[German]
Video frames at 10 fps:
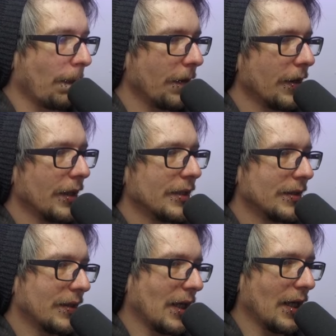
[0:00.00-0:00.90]
Ne,
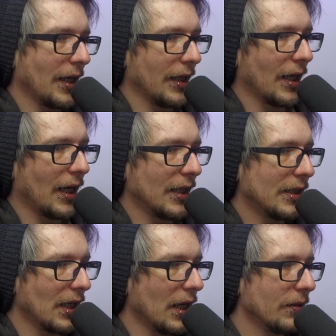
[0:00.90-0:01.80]
das, ah, ja,
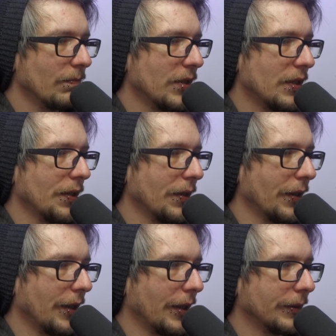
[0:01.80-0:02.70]
ist halt ein bisschen,
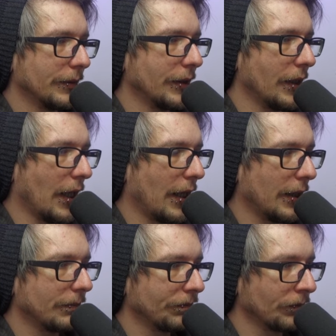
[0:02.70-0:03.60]
äh,
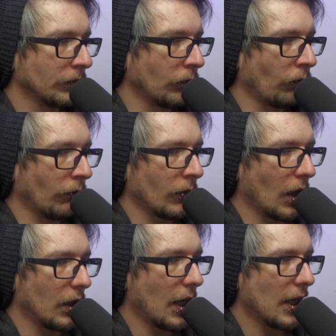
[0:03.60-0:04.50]
naja.
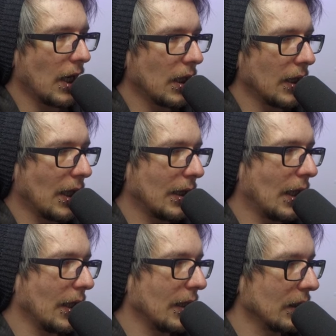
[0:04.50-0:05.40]
Naja, naja,
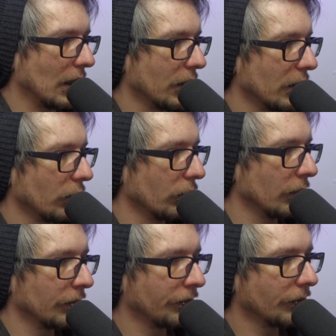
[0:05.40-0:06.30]
naja, sage ich dazu.